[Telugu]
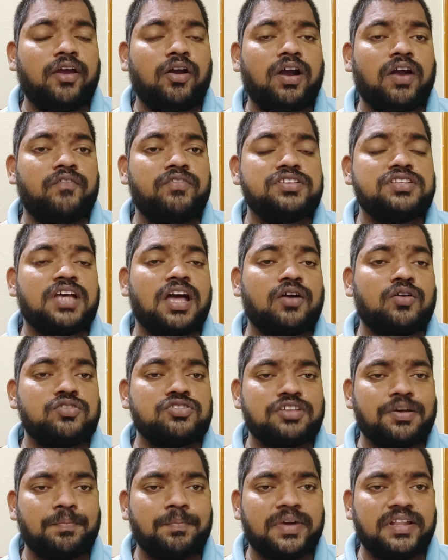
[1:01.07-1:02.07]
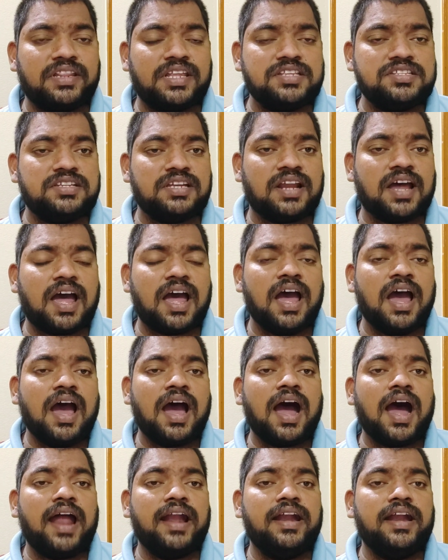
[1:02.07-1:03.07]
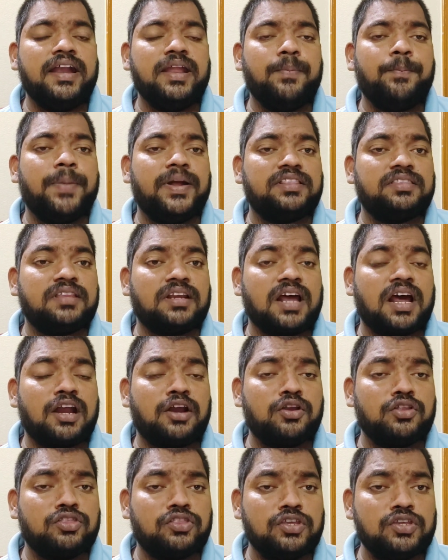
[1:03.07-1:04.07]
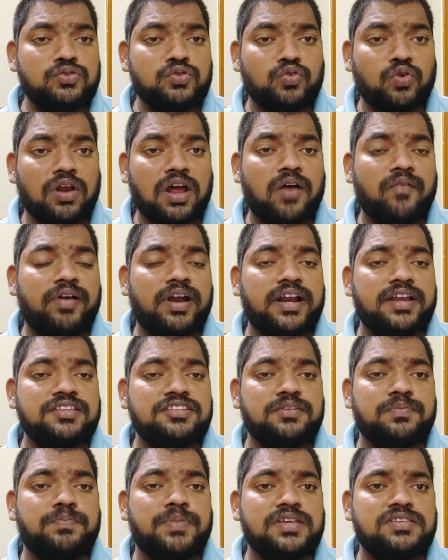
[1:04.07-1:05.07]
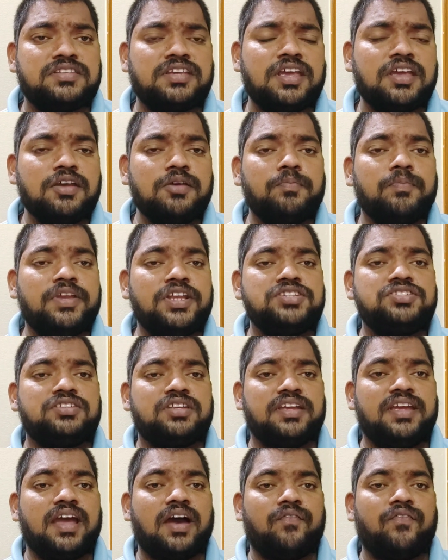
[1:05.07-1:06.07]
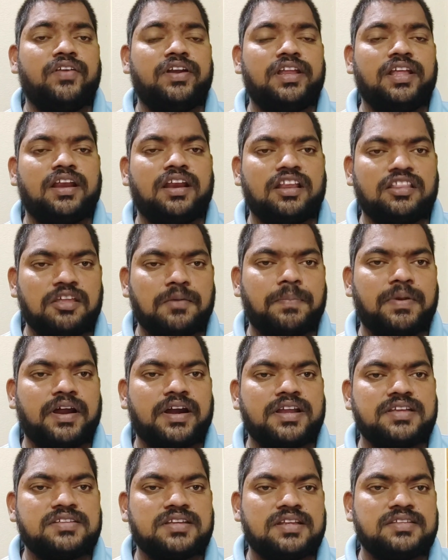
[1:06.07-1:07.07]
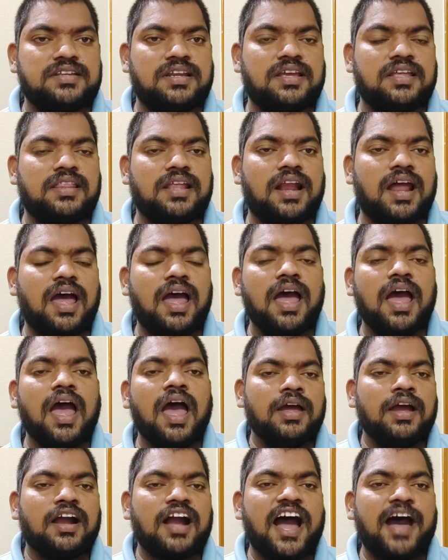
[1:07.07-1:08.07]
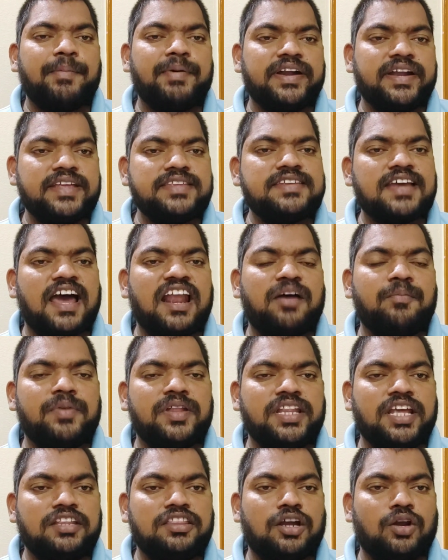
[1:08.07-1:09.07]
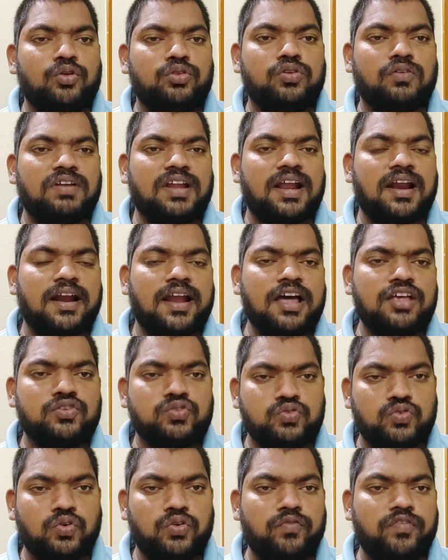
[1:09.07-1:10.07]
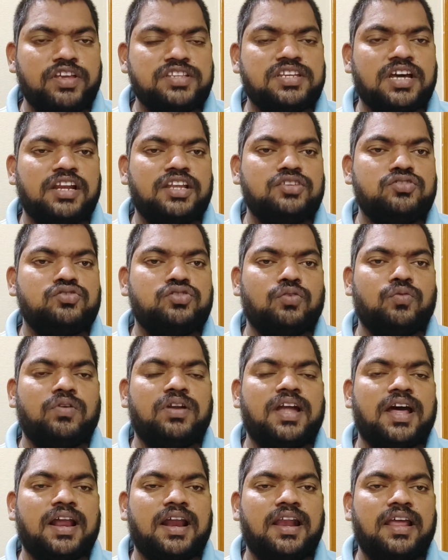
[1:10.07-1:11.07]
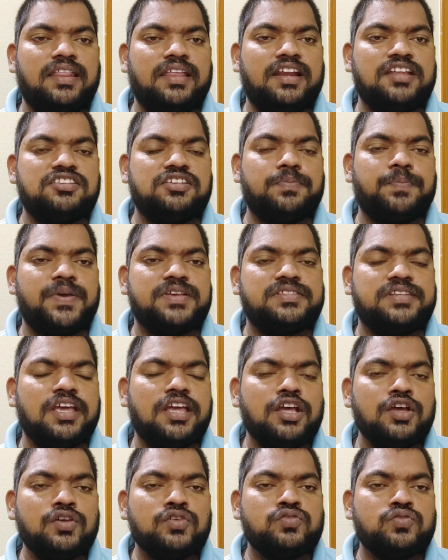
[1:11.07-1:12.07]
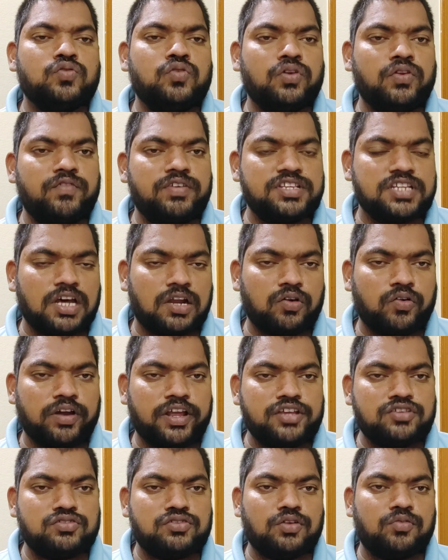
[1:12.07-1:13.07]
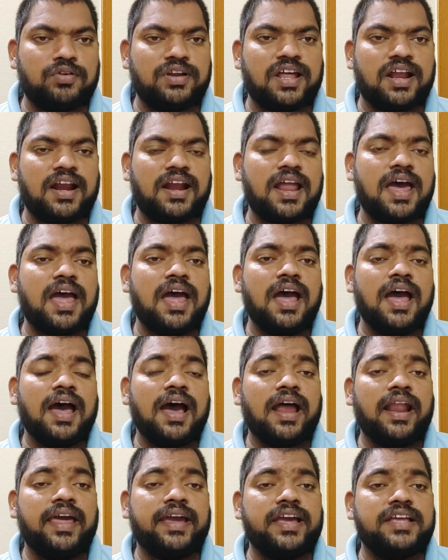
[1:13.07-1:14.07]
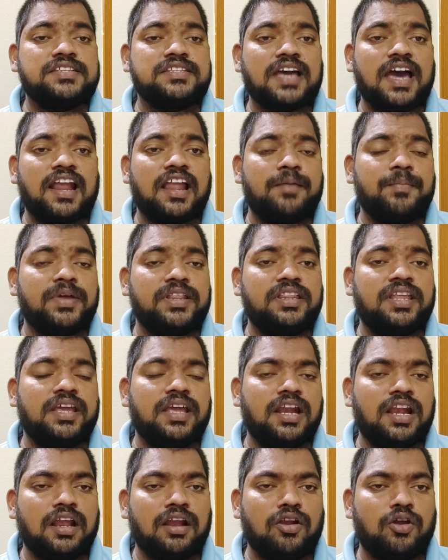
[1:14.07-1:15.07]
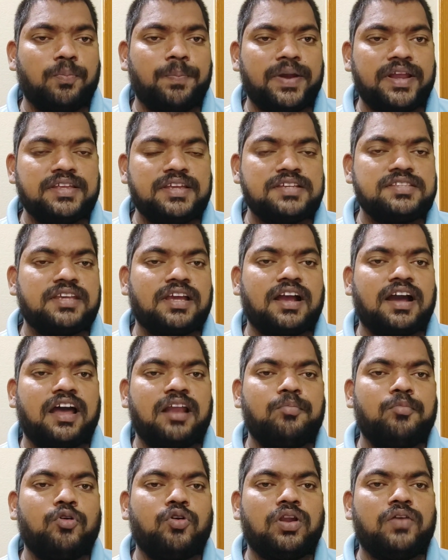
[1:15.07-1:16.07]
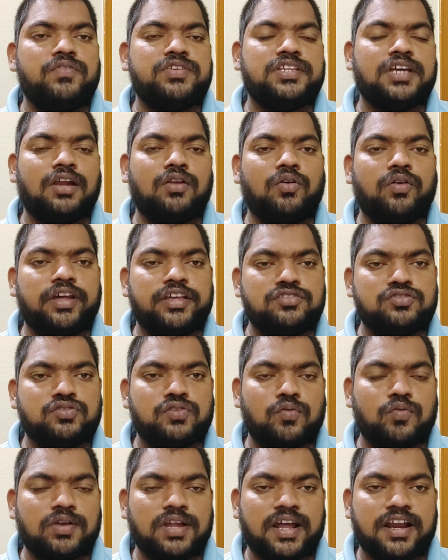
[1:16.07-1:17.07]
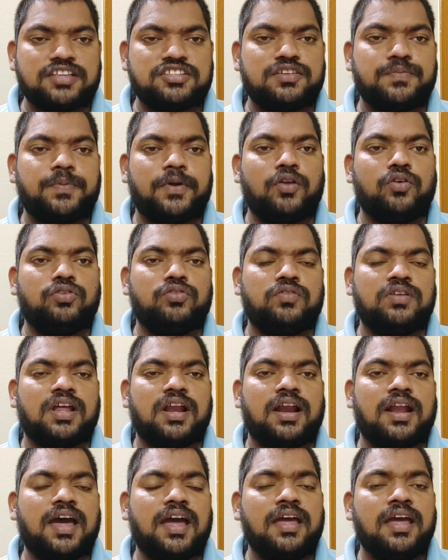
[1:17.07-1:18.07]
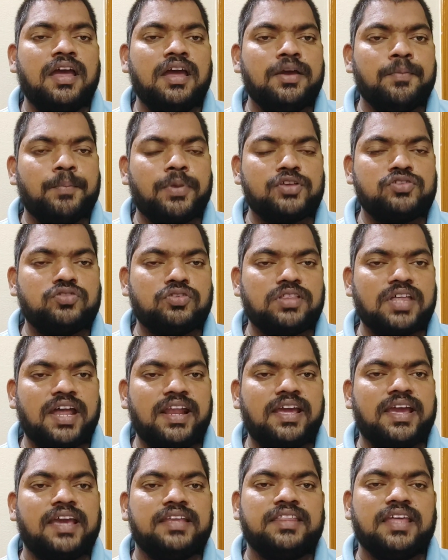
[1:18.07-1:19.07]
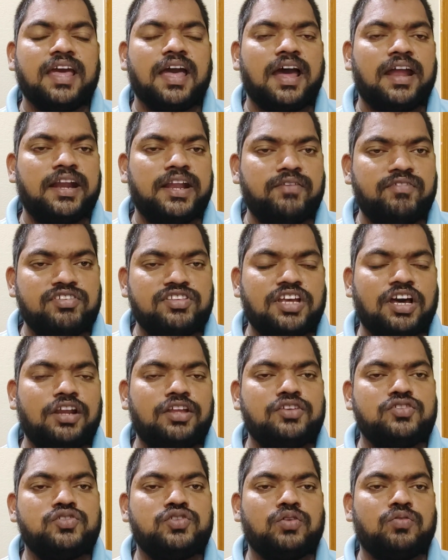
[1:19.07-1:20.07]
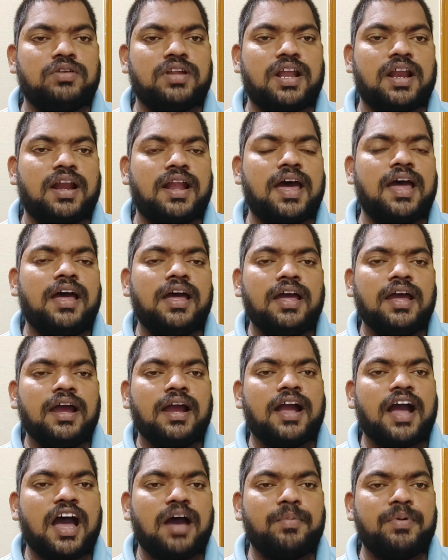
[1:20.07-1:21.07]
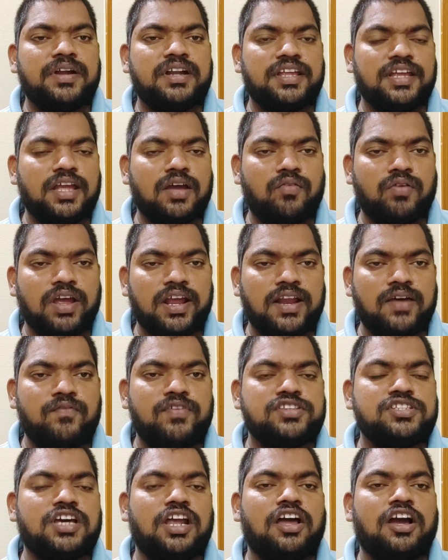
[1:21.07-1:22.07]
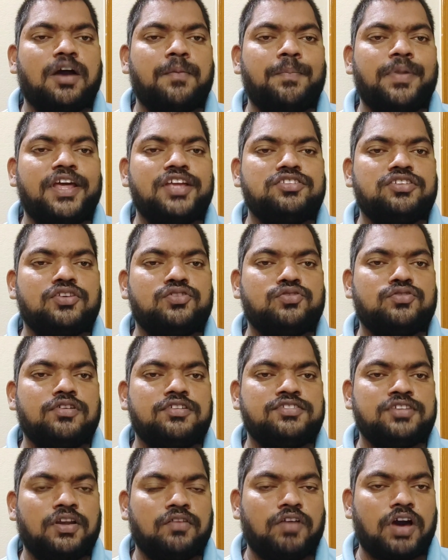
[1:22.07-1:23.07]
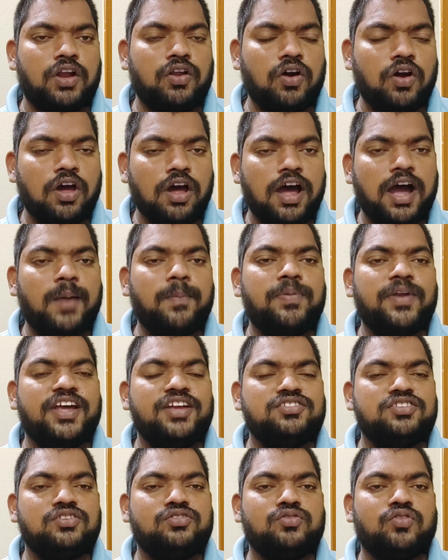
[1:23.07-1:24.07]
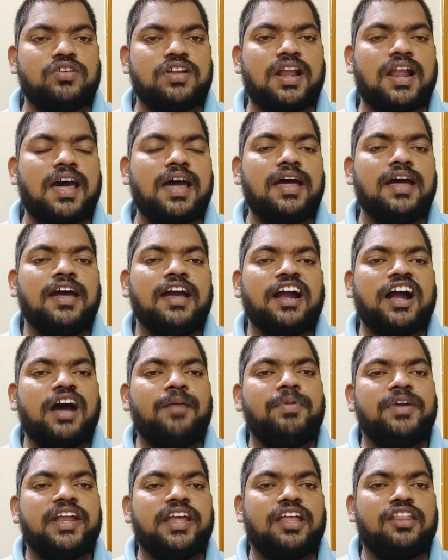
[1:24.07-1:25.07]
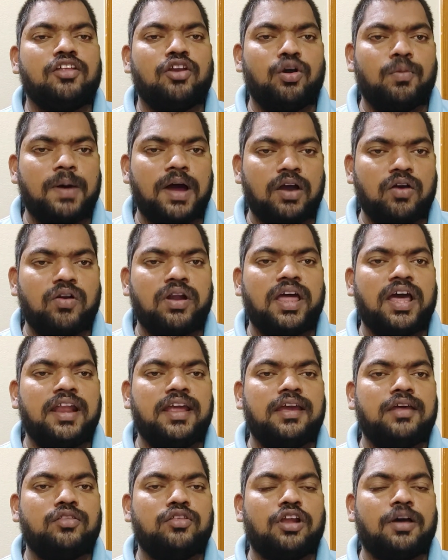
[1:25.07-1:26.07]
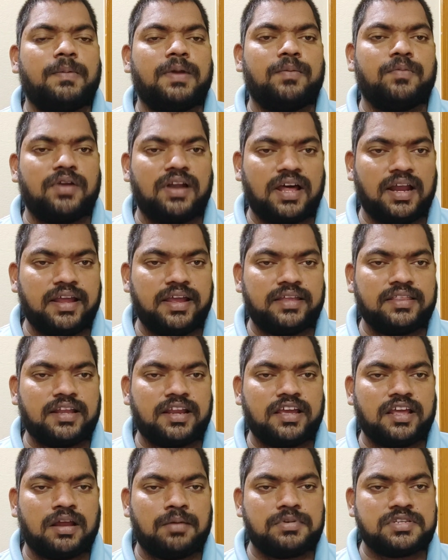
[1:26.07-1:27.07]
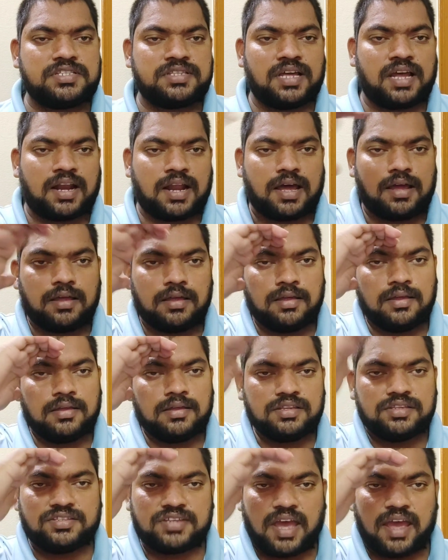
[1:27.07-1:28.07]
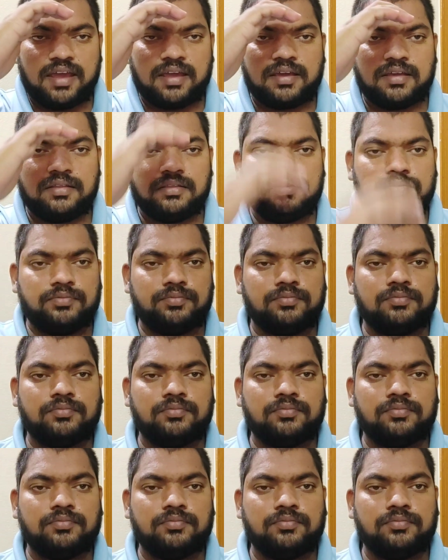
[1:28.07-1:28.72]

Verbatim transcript: ఆ యొక్క విజాకు సంబంధించిన అన్ని పత్రాలను తీసుకురావాలని చెప్పేసి మినిస్ట్రీ ఆఫ్ ఇంటీరియర్ అయితే ప్రకటించడం జరిగిందన్న కాబట్టి చాలామంది అయితే అడుగుతూ ఉన్నారన్న సూన్ వీజాలు ఇస్తూ ఉన్నారా లేదని చెప్పేసి సూన్ వీజాలు కూడా కూడా ఇస్తూ ఉన్నారన్న అలాగే చాలామంది ఇళ్లలో పనిచేసే కార్మికుల విజాలు కూడా ఇస్తూ ఉన్నారని చెప్పి అడుగుతున్నారన్న ప్రస్తుతానికైతే అన్ని విజాలు ఇస్తూ ఉన్నారన్న కాబట్టి ఎవరైనా విజాలకు అప్లై చేసుకోవాల్సిన వాళ్ళు అప్లై చేసుకుంటున్నా కాబట్టి అందరూ బాగుండాలి ఎందులో మనం ఉండాలి అందరికీ నమస్తే అన్న జై హింద్